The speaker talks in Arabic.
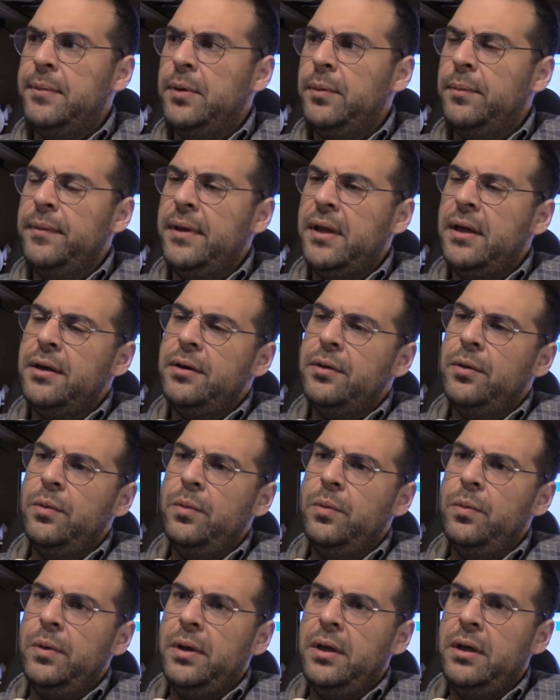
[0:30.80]
بلبنان
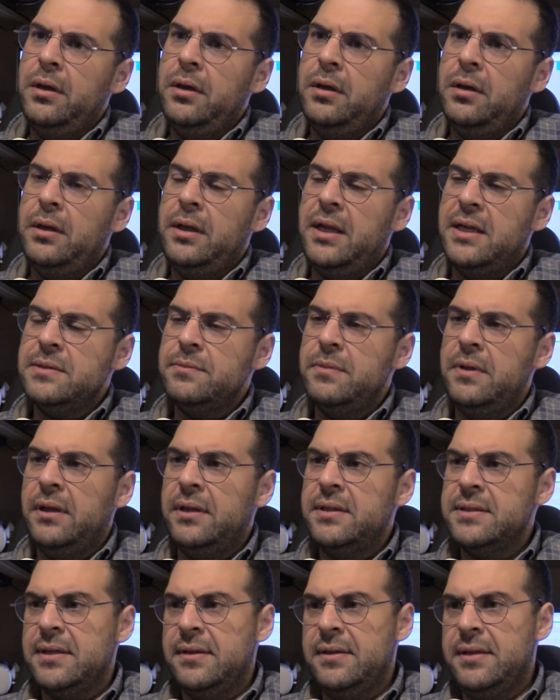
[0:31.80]
هو الازمه
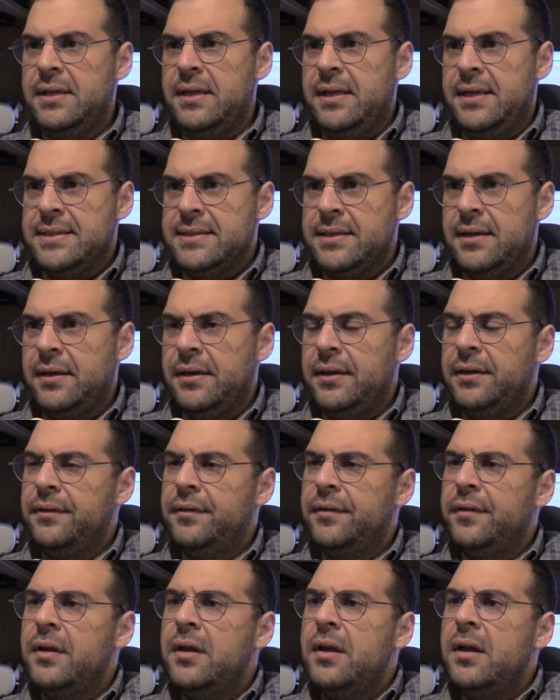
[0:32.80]
الاقتصاديه اللي صارت
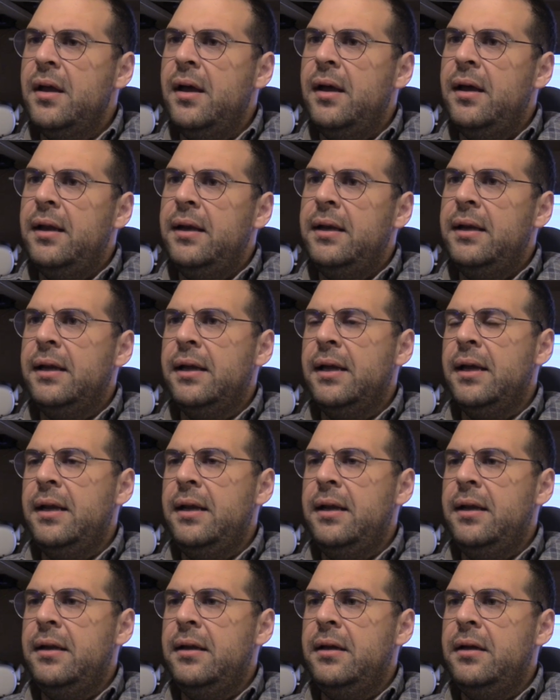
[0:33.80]
اللي
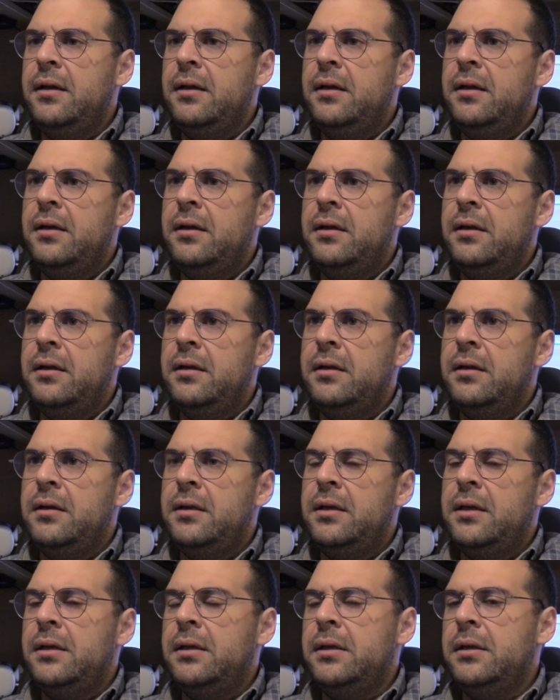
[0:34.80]
خلى آه،
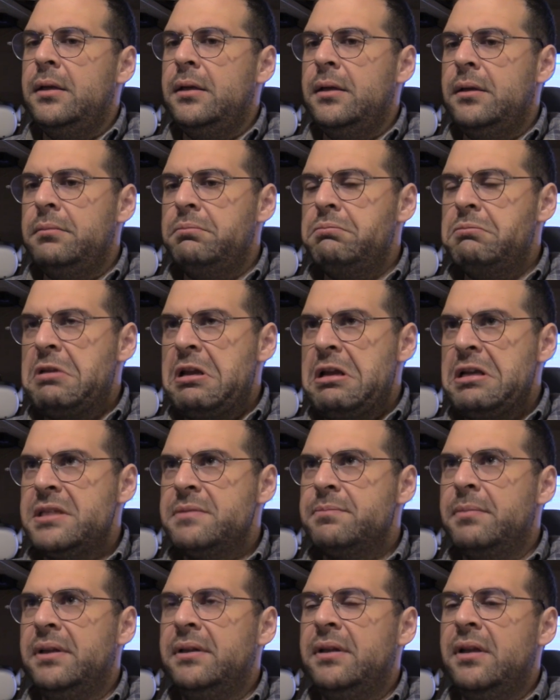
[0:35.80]

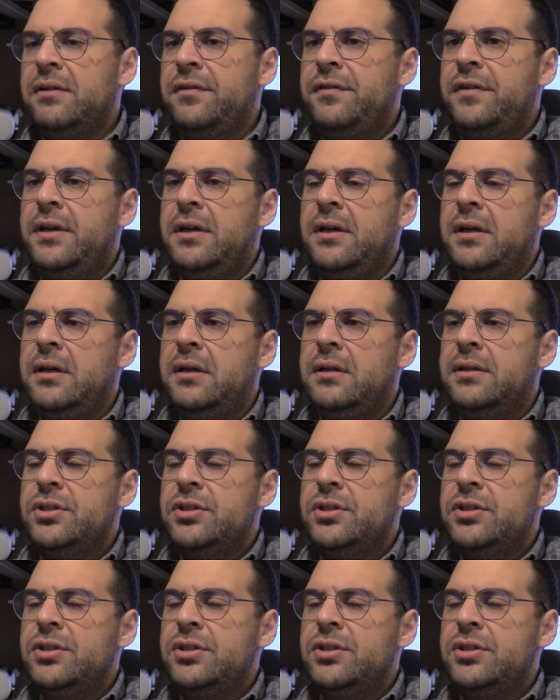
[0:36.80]
الناس بطل فيها